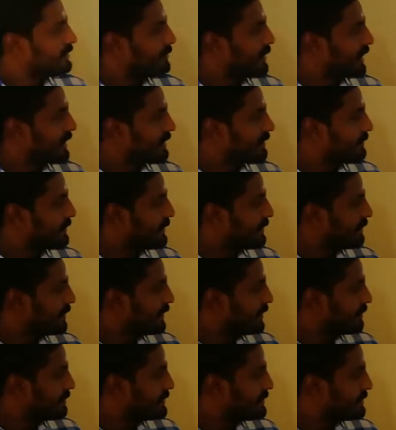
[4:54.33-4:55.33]
மேக்னிஃபைட் வே
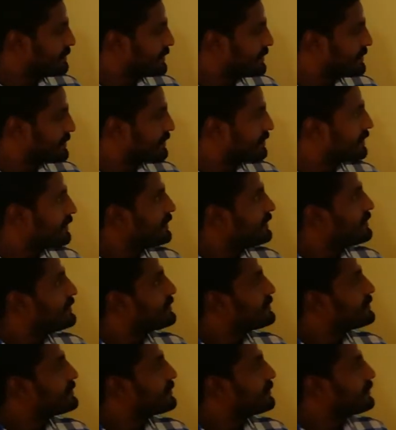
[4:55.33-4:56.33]
ஆஃப் திஸ் பிக்சர்
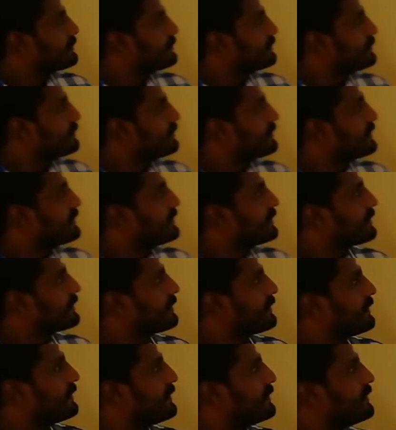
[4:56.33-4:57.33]
ஸோ ஹியர்
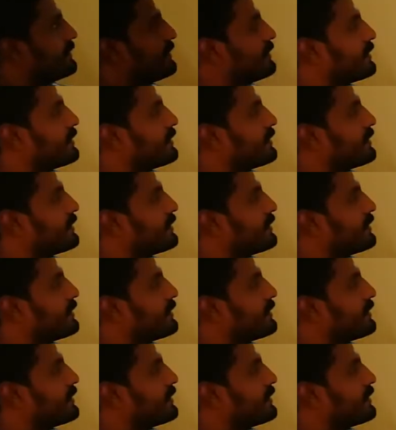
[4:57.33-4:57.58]
யூ